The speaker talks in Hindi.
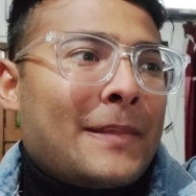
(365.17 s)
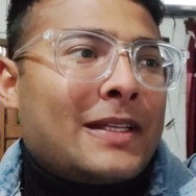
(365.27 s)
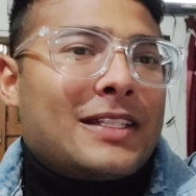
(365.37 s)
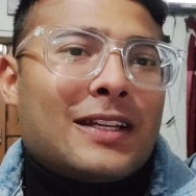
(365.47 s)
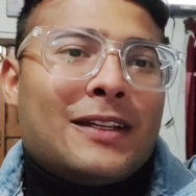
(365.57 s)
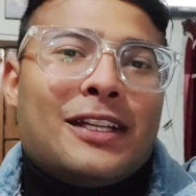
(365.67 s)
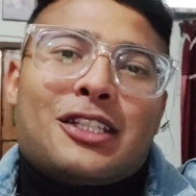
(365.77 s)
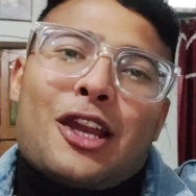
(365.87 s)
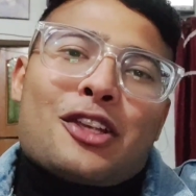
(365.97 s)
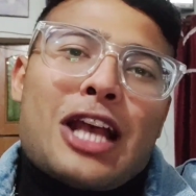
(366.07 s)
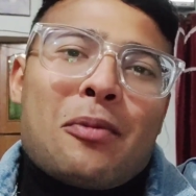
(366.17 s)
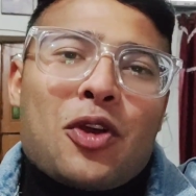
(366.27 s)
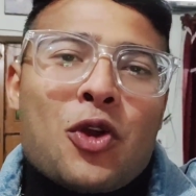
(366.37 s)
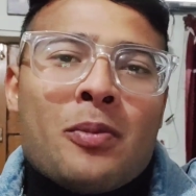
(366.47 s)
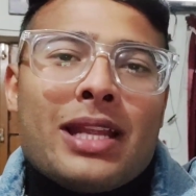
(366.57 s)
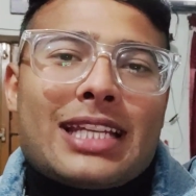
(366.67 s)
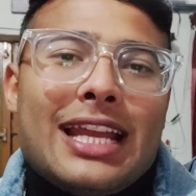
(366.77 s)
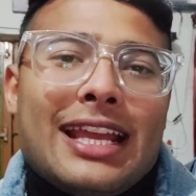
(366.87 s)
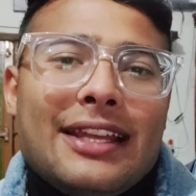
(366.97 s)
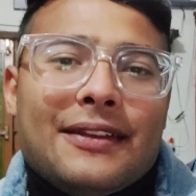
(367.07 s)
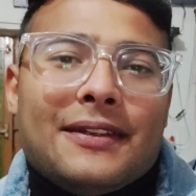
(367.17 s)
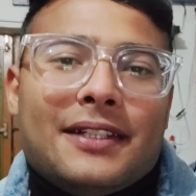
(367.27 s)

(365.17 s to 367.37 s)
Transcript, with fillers: अच्छा चलो शाम को घूमने चलेंगे